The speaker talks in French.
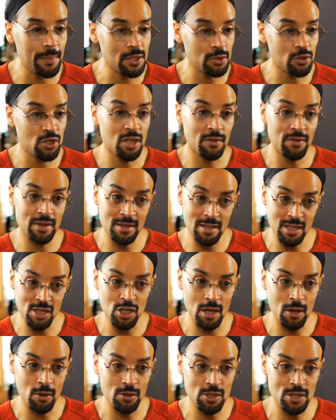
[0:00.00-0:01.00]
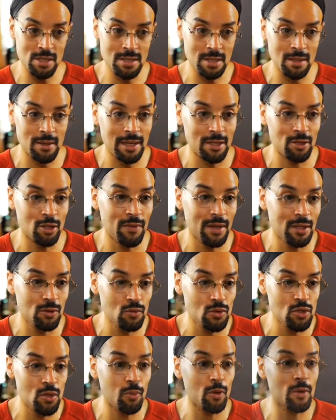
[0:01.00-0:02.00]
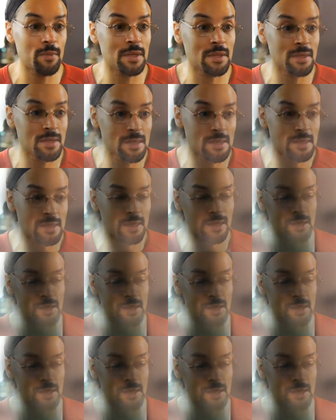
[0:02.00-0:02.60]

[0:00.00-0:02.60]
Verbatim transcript: parce que j'avais déjà enregistré en 92 un premier disque